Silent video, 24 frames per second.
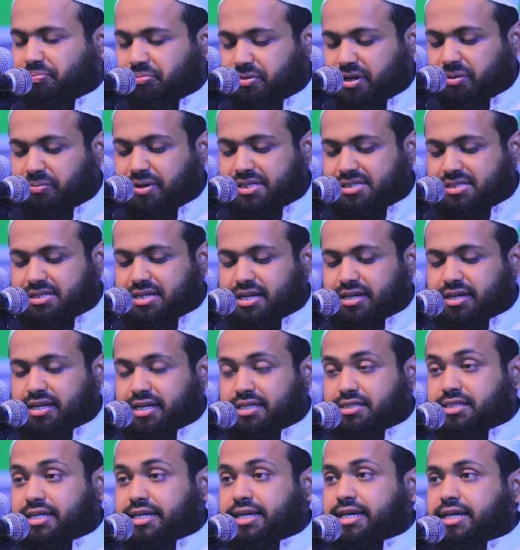আপনি মাঝখানে
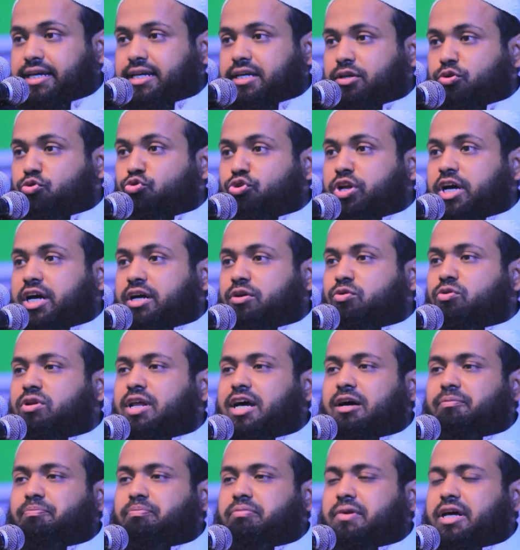যে
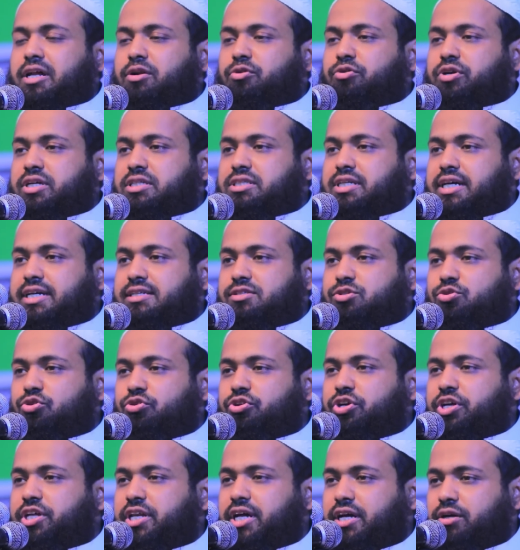গুণাগুলা আপনার হয়ে যায়
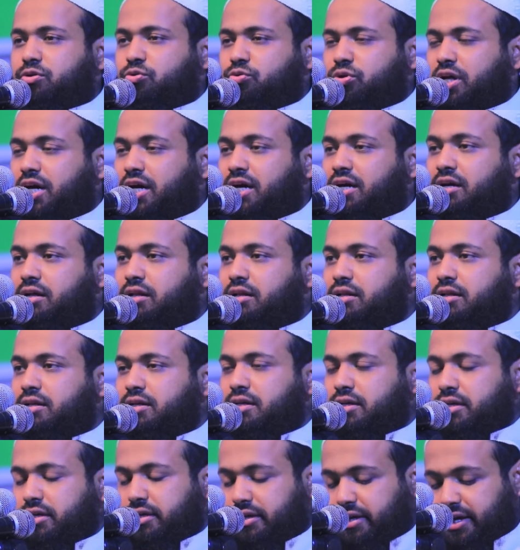সগিরা গুণা
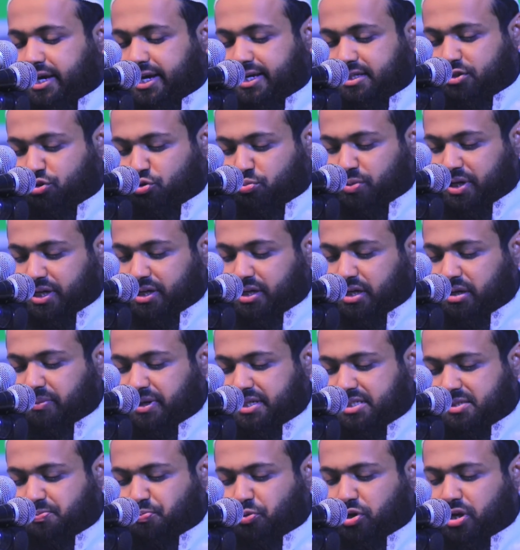এই জুমার
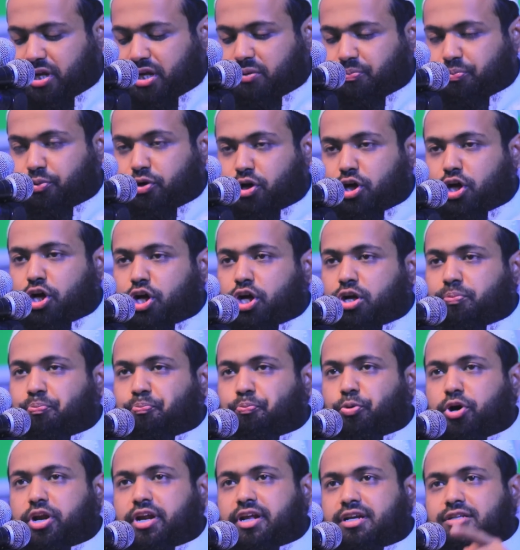নামাজ পড়ার পর
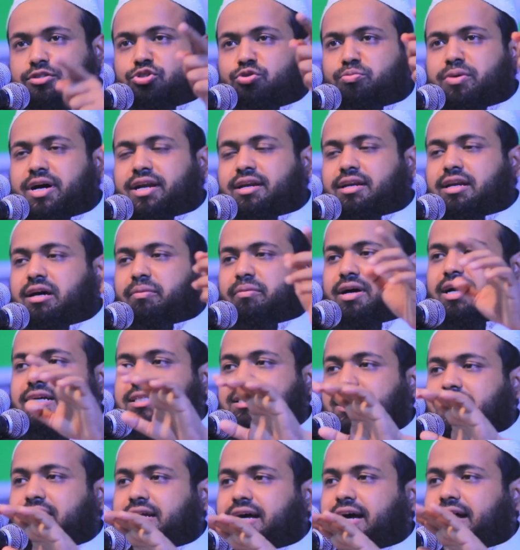পরের জুমার
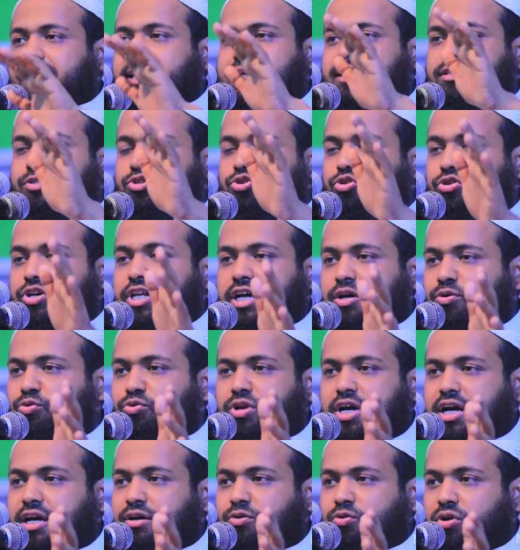নামাজের আগের সগিরা
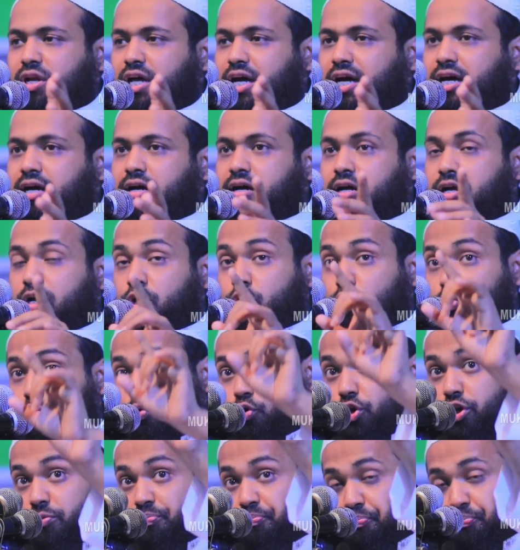গুলা
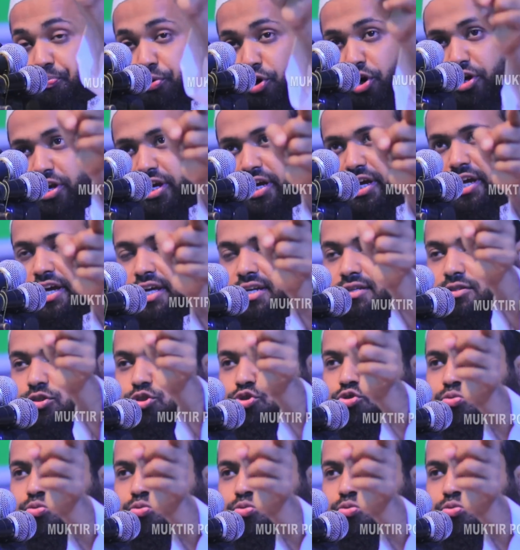ওই পরের